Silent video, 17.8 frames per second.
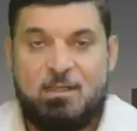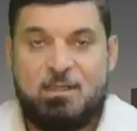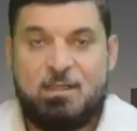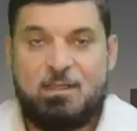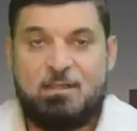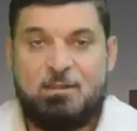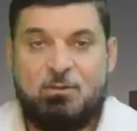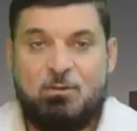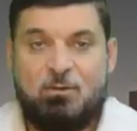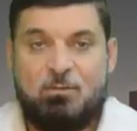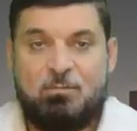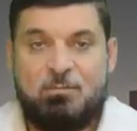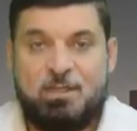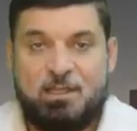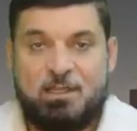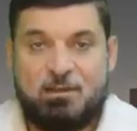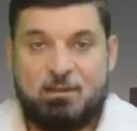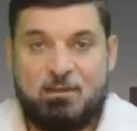انهم
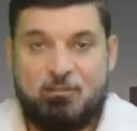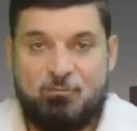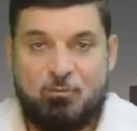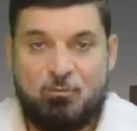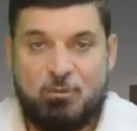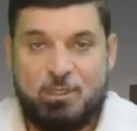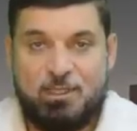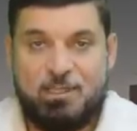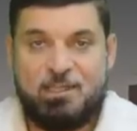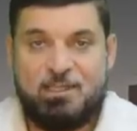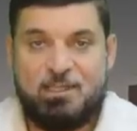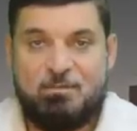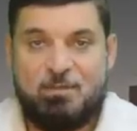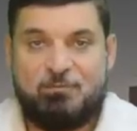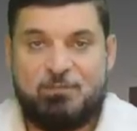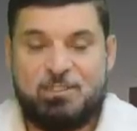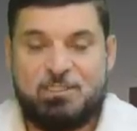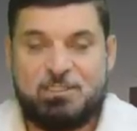يعرفوا ان
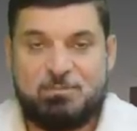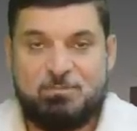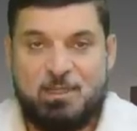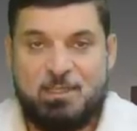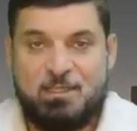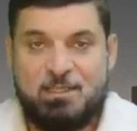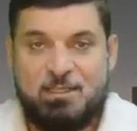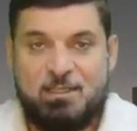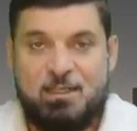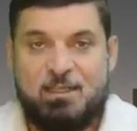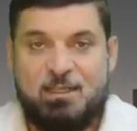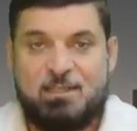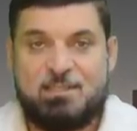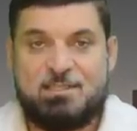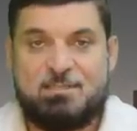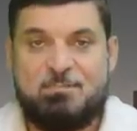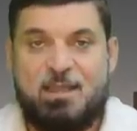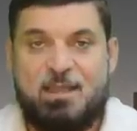مفيش مدينه
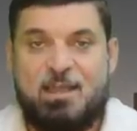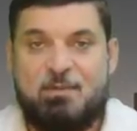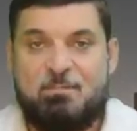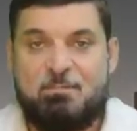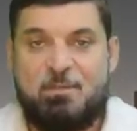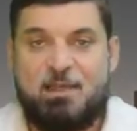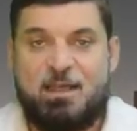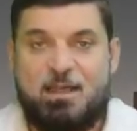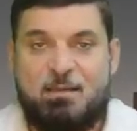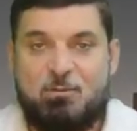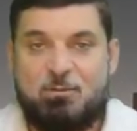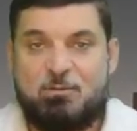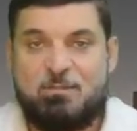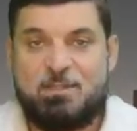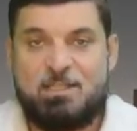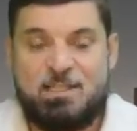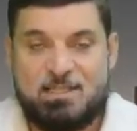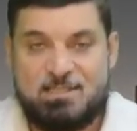اسمها بخمت
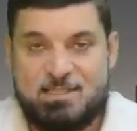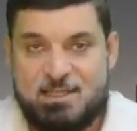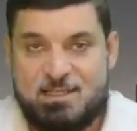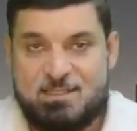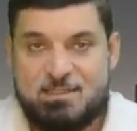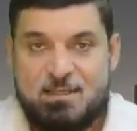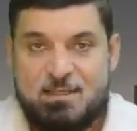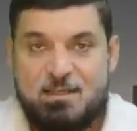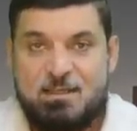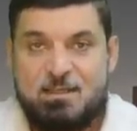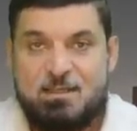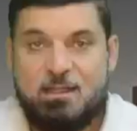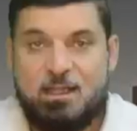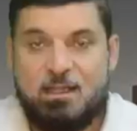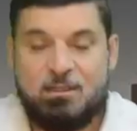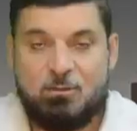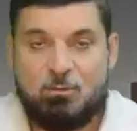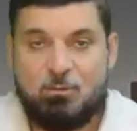من الاساس
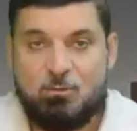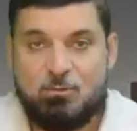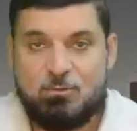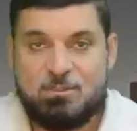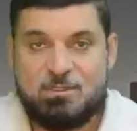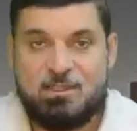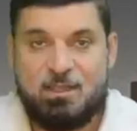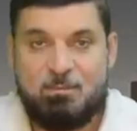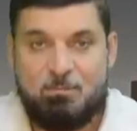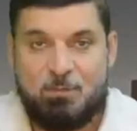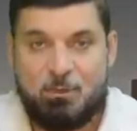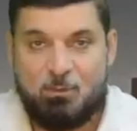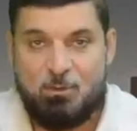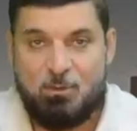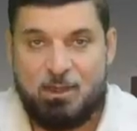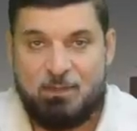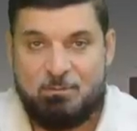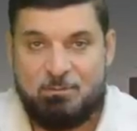لان الروس
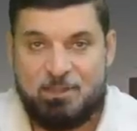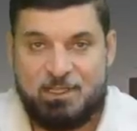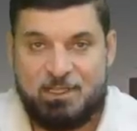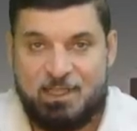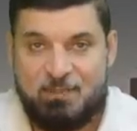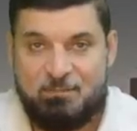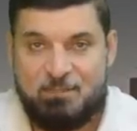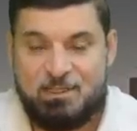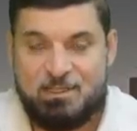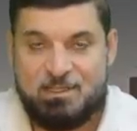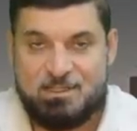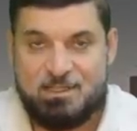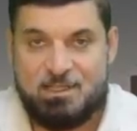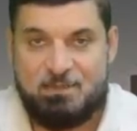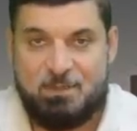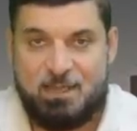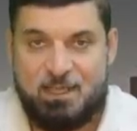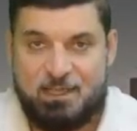دمروها بالكامل
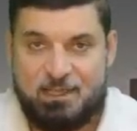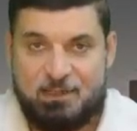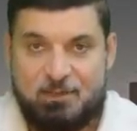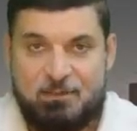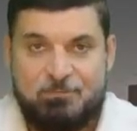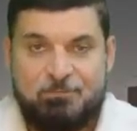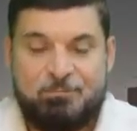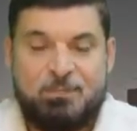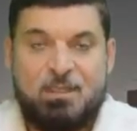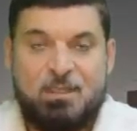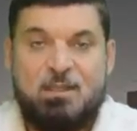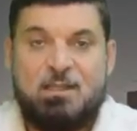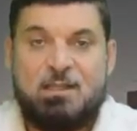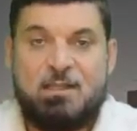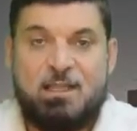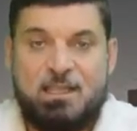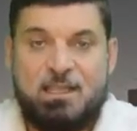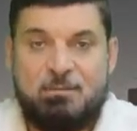زي ما قال
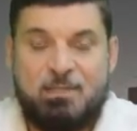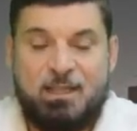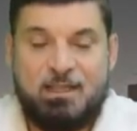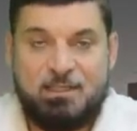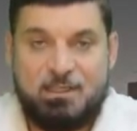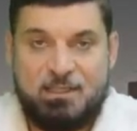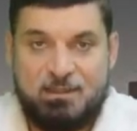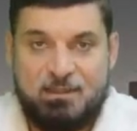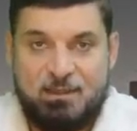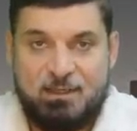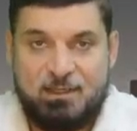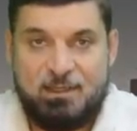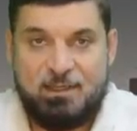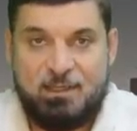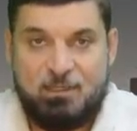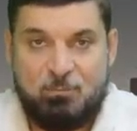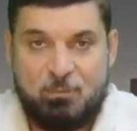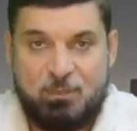لكن بعد كده
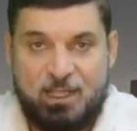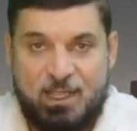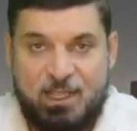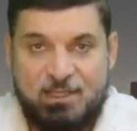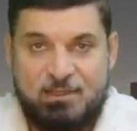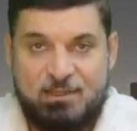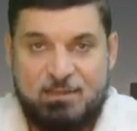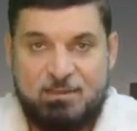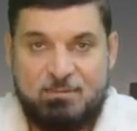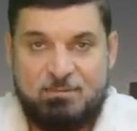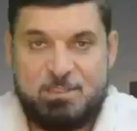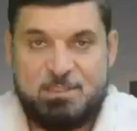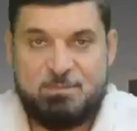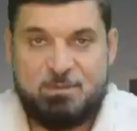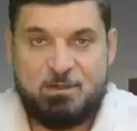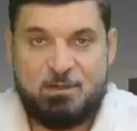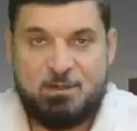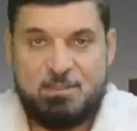رجع المتحدث
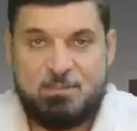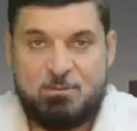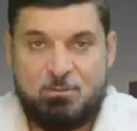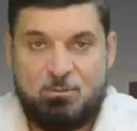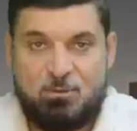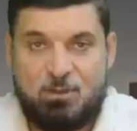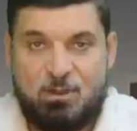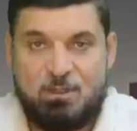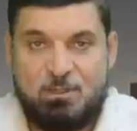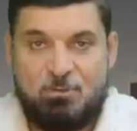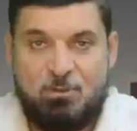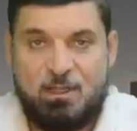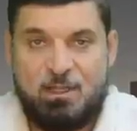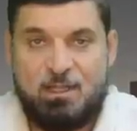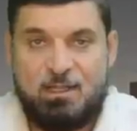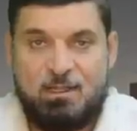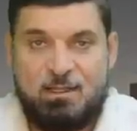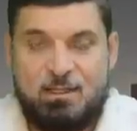باسم الرئيس الاوكراني
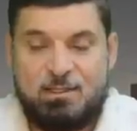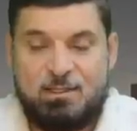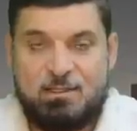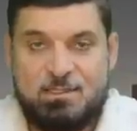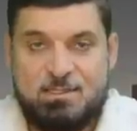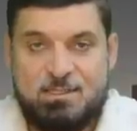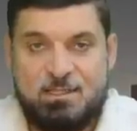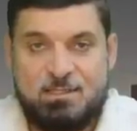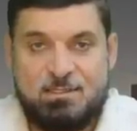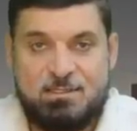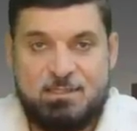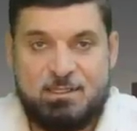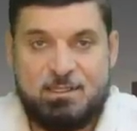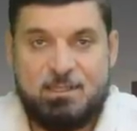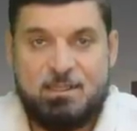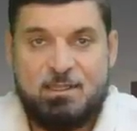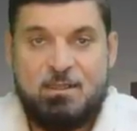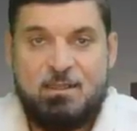وقال ان
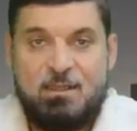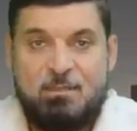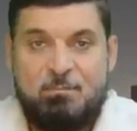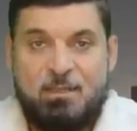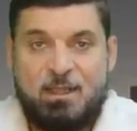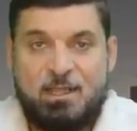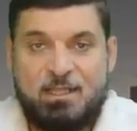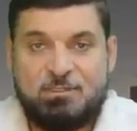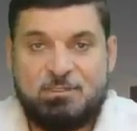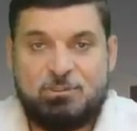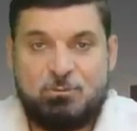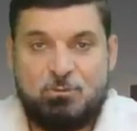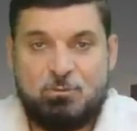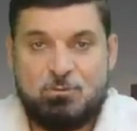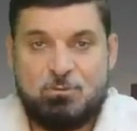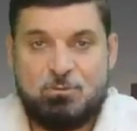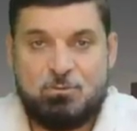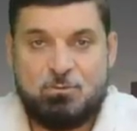زيلينسكي ما كانش
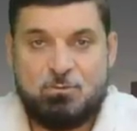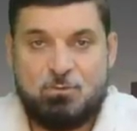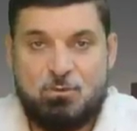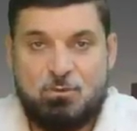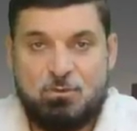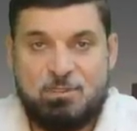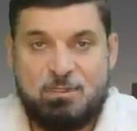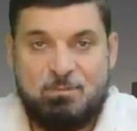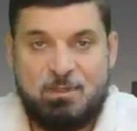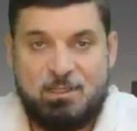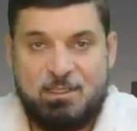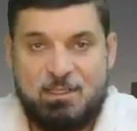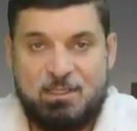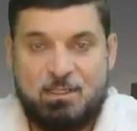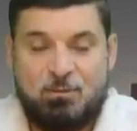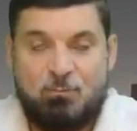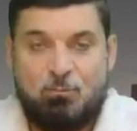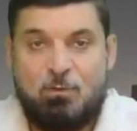يقصد سقوط
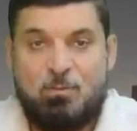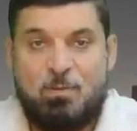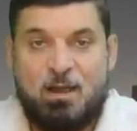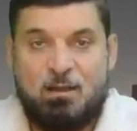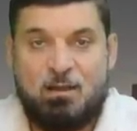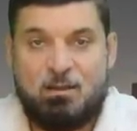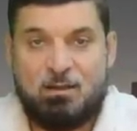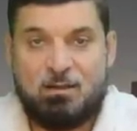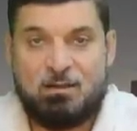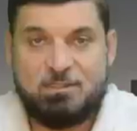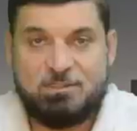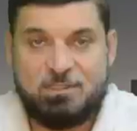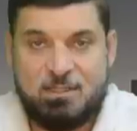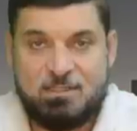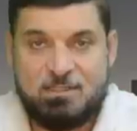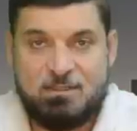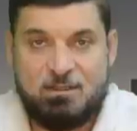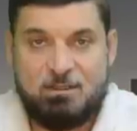المدينه وما اقرش
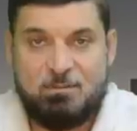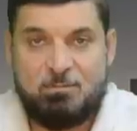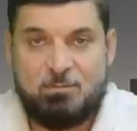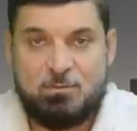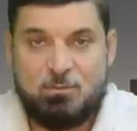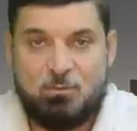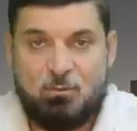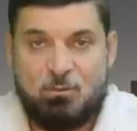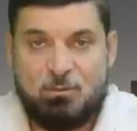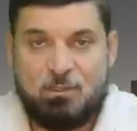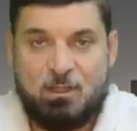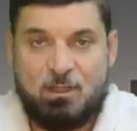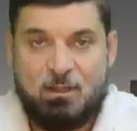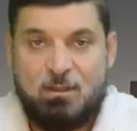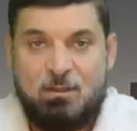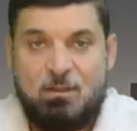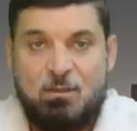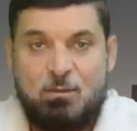اصلا بسقوطها
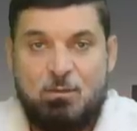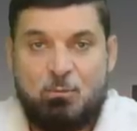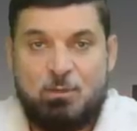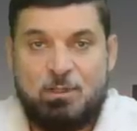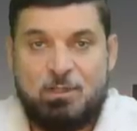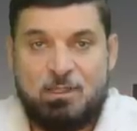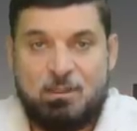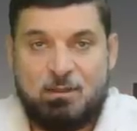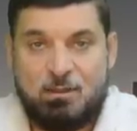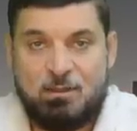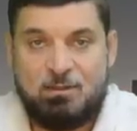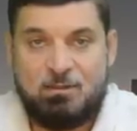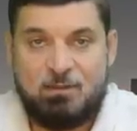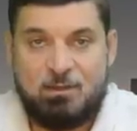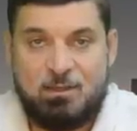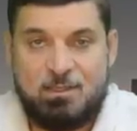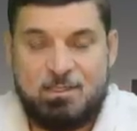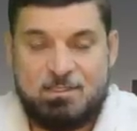وان رد
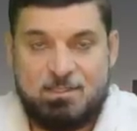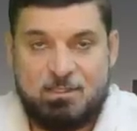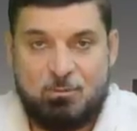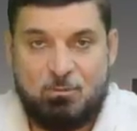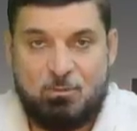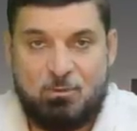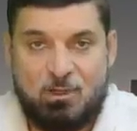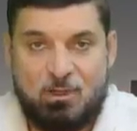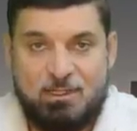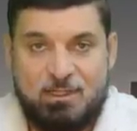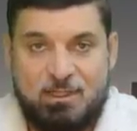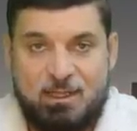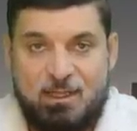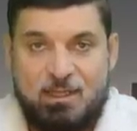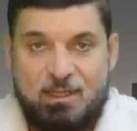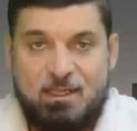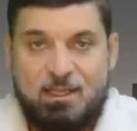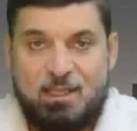الرئيس الاوكراني
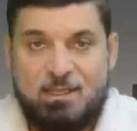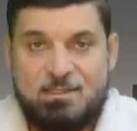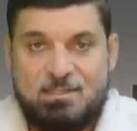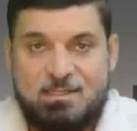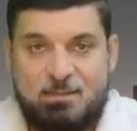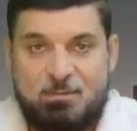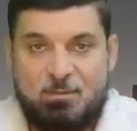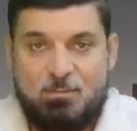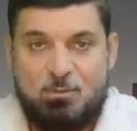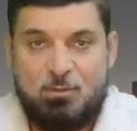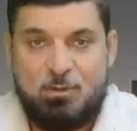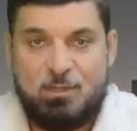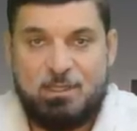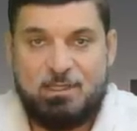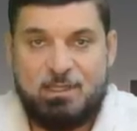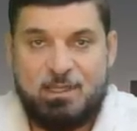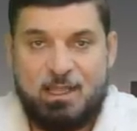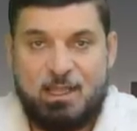ده كان سببه
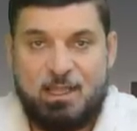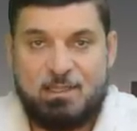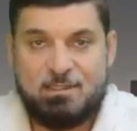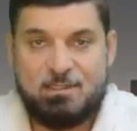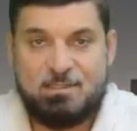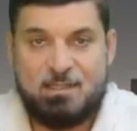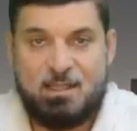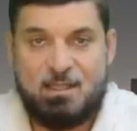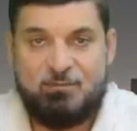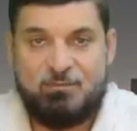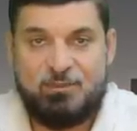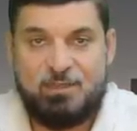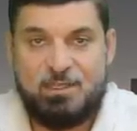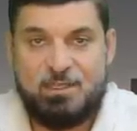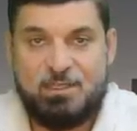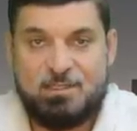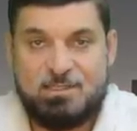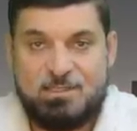ان احد
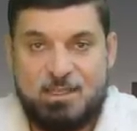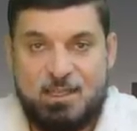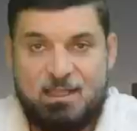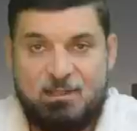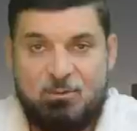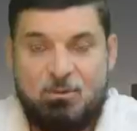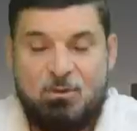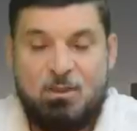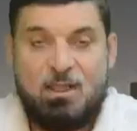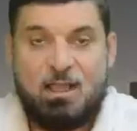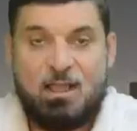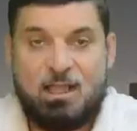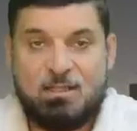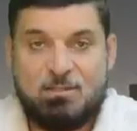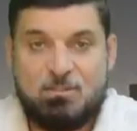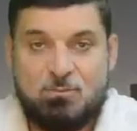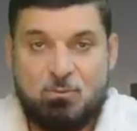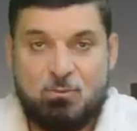الصحفيين ساله
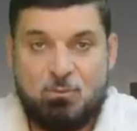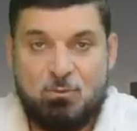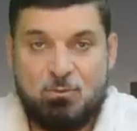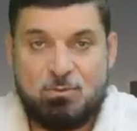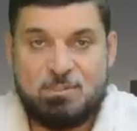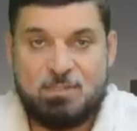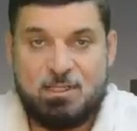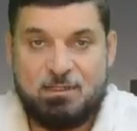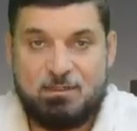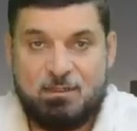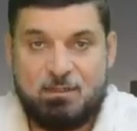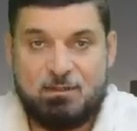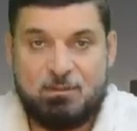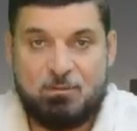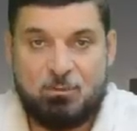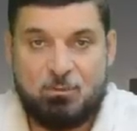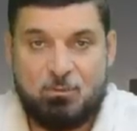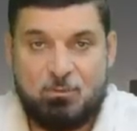عن سقوط سيطره
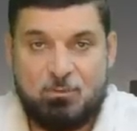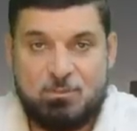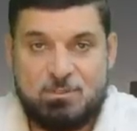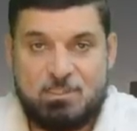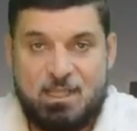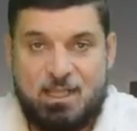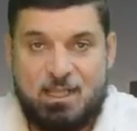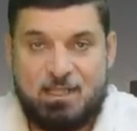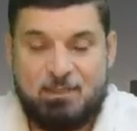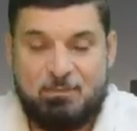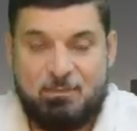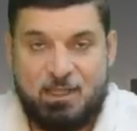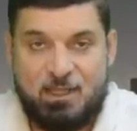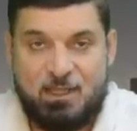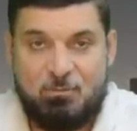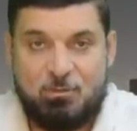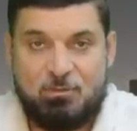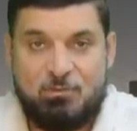الروس على
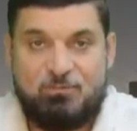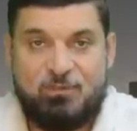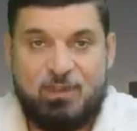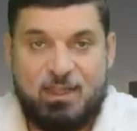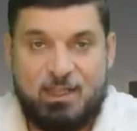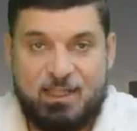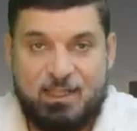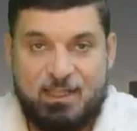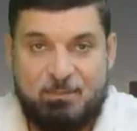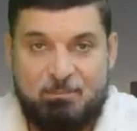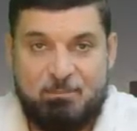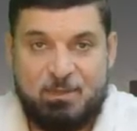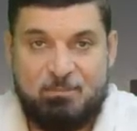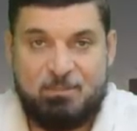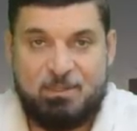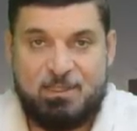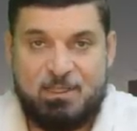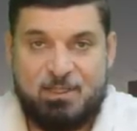بخموت فاجاب
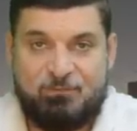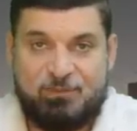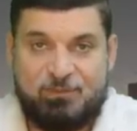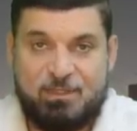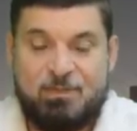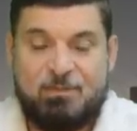بالنفي